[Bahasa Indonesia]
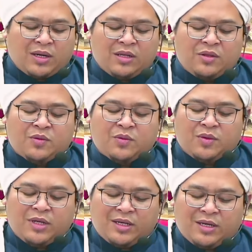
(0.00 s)
risu
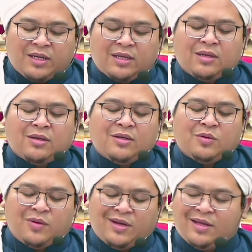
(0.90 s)
dinaran
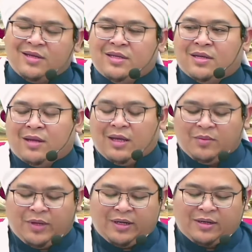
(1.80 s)
wala
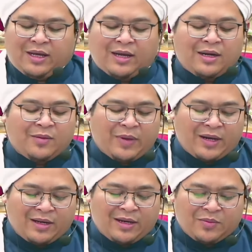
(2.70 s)
dirhaman karena
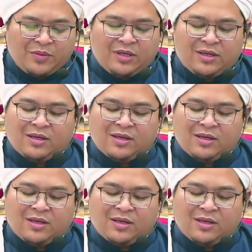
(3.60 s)
para nabi